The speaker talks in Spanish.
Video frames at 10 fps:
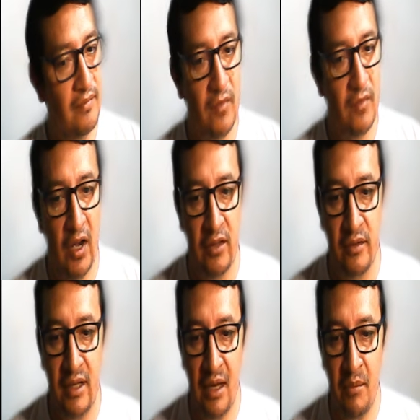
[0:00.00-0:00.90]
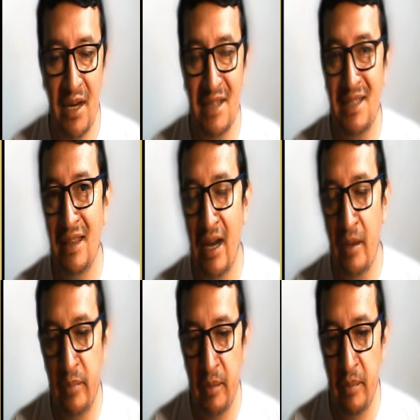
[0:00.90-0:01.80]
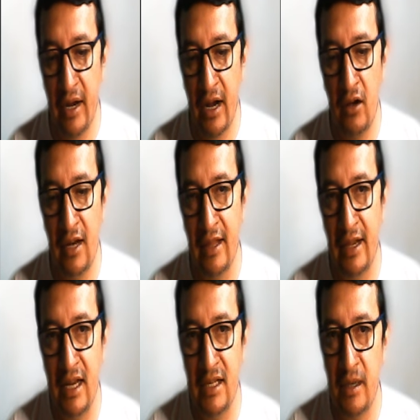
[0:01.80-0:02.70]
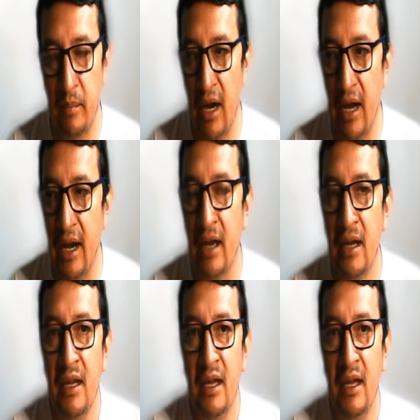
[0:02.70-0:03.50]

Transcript: bueno, ¿qué más tendrán preparado la derecha para